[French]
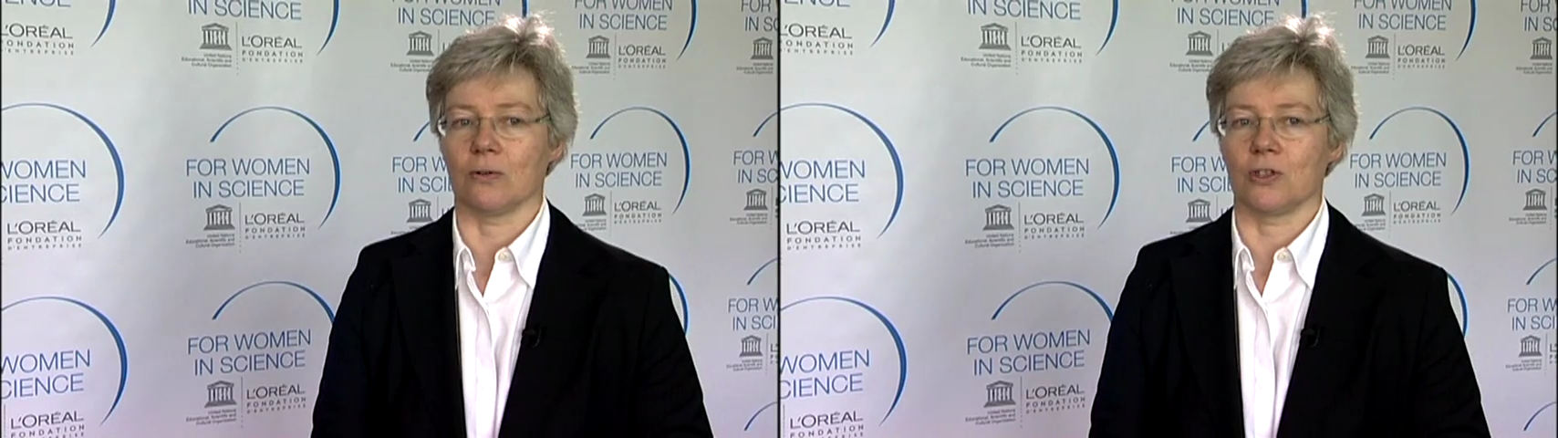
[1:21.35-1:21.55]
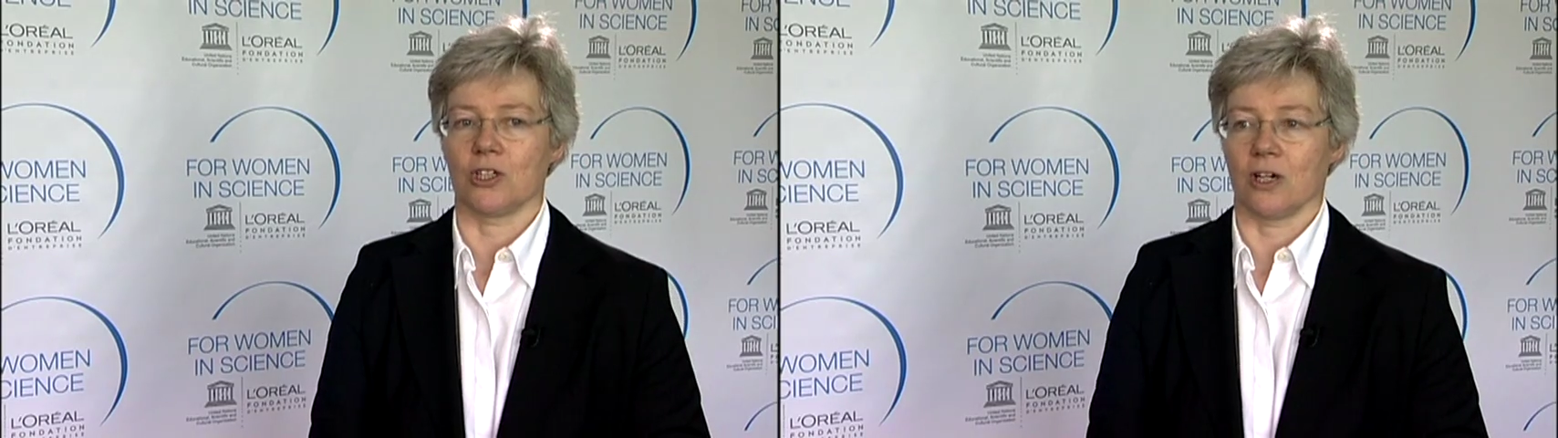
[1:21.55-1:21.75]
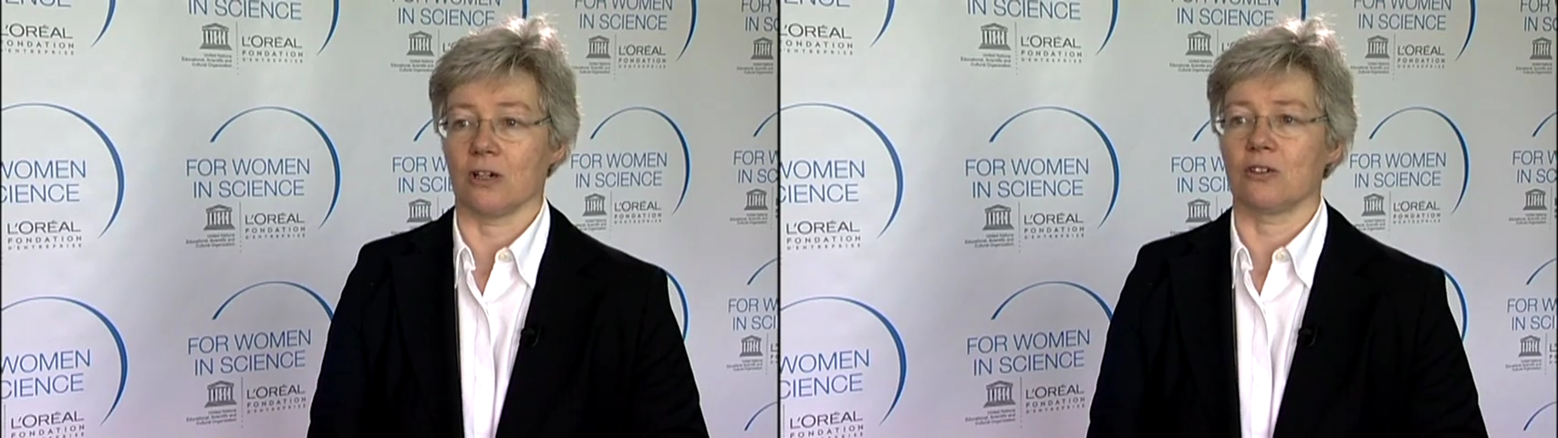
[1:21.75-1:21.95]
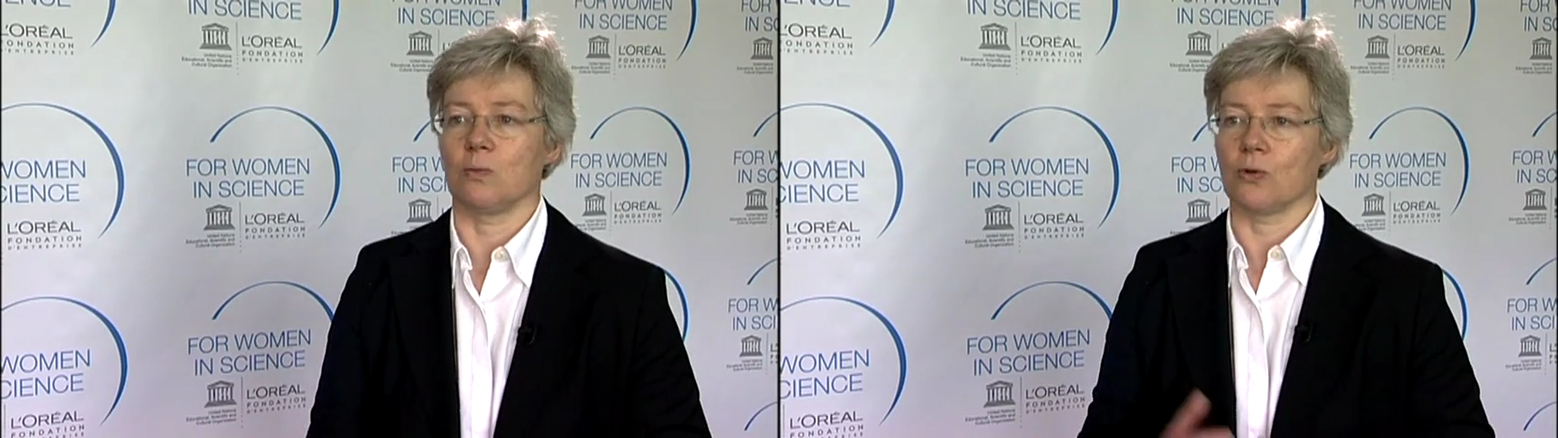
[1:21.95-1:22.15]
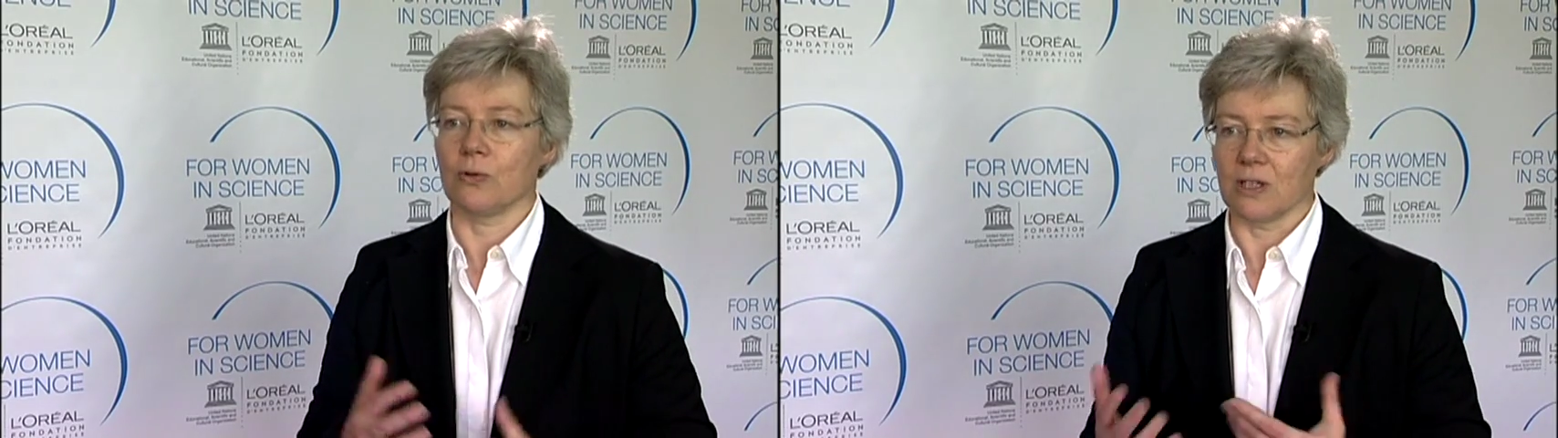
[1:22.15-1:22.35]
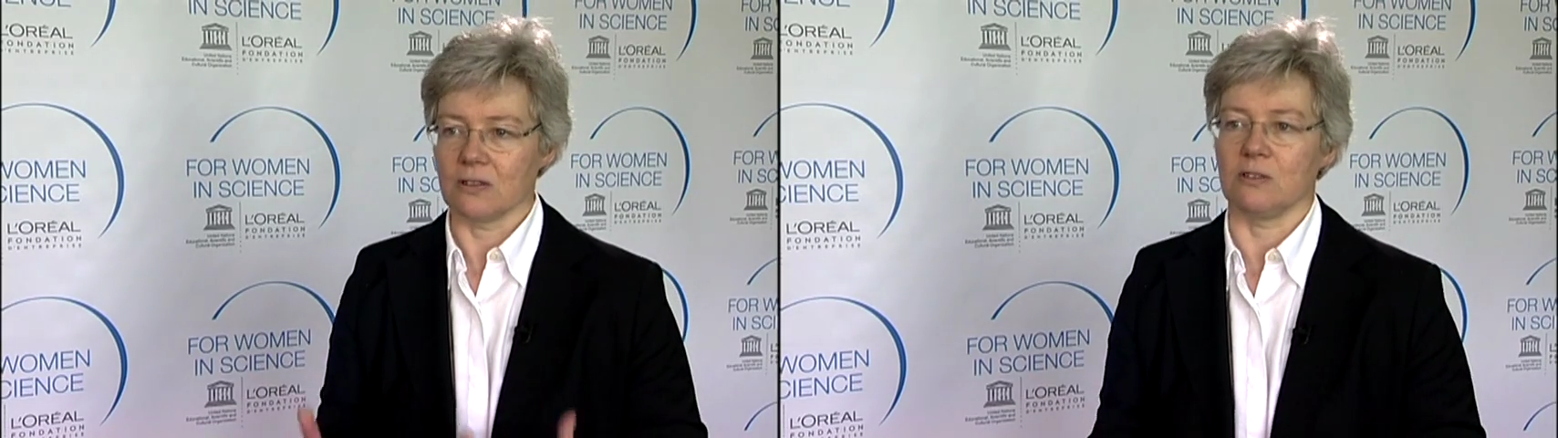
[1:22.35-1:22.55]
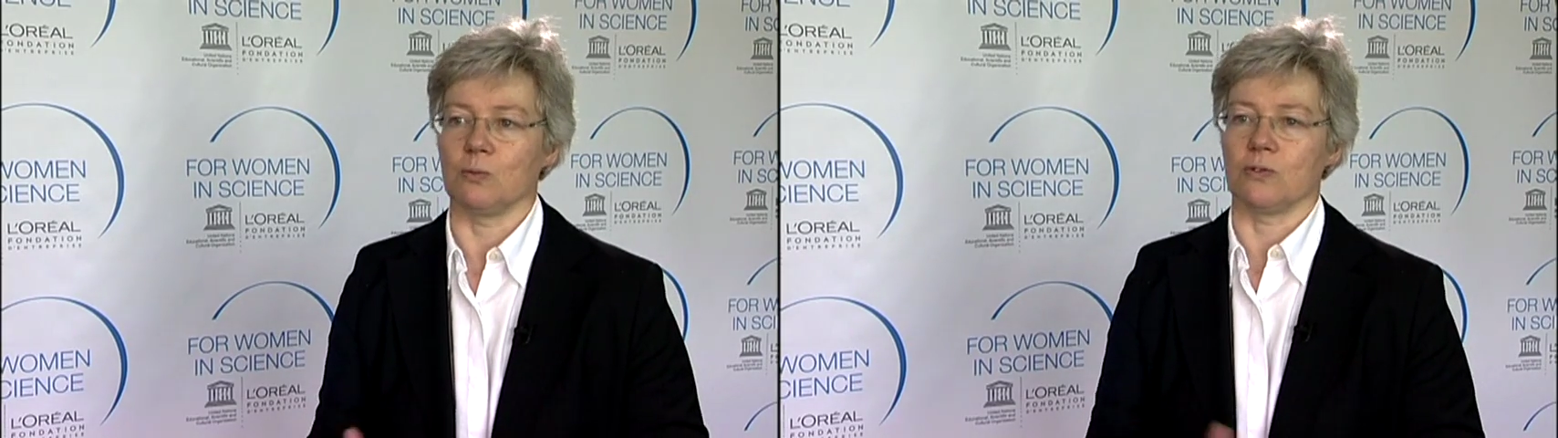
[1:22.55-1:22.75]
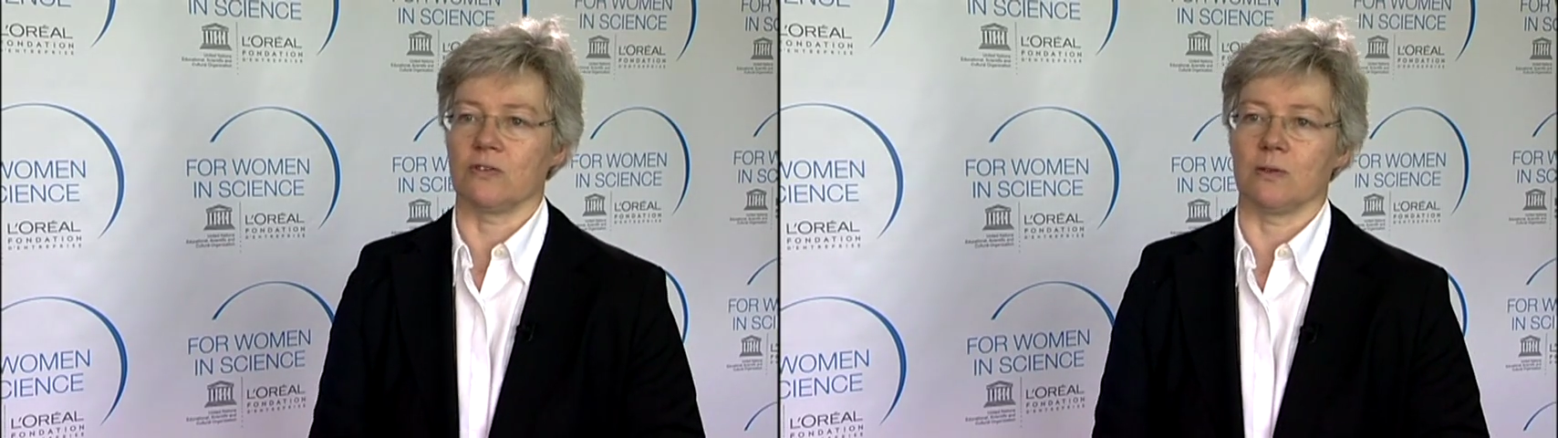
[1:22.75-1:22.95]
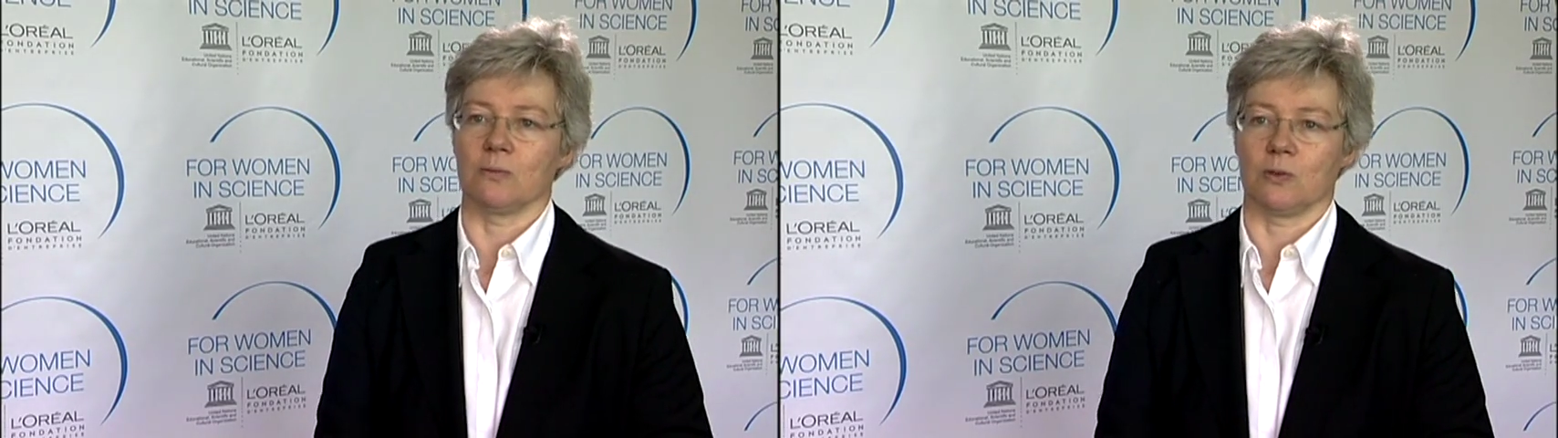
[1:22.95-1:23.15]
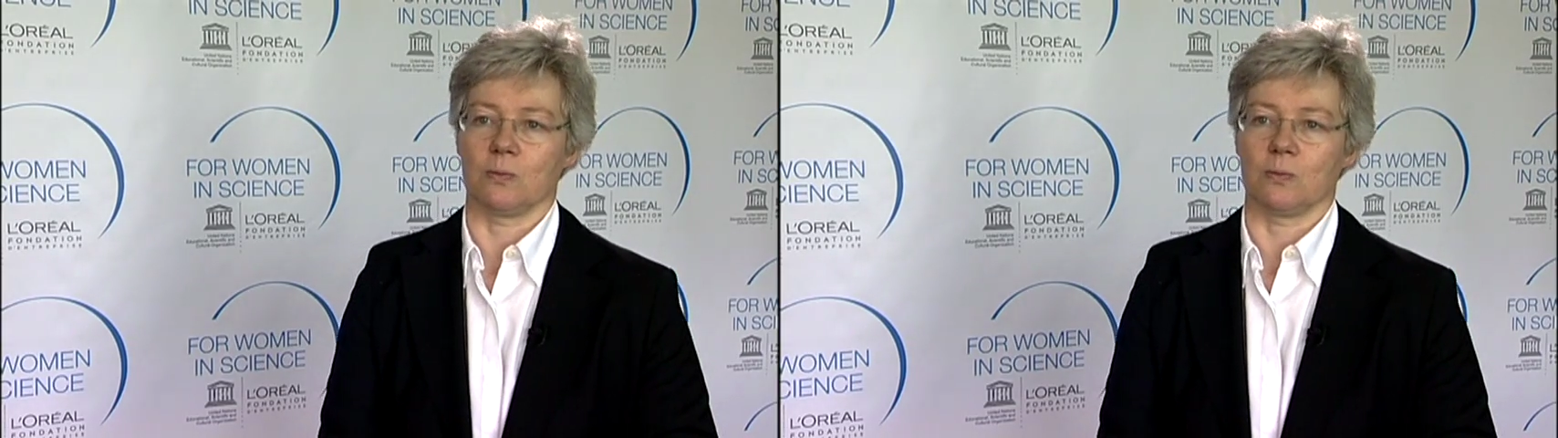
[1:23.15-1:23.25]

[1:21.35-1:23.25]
recherche Pourquoi il y a si peu de femmes euh,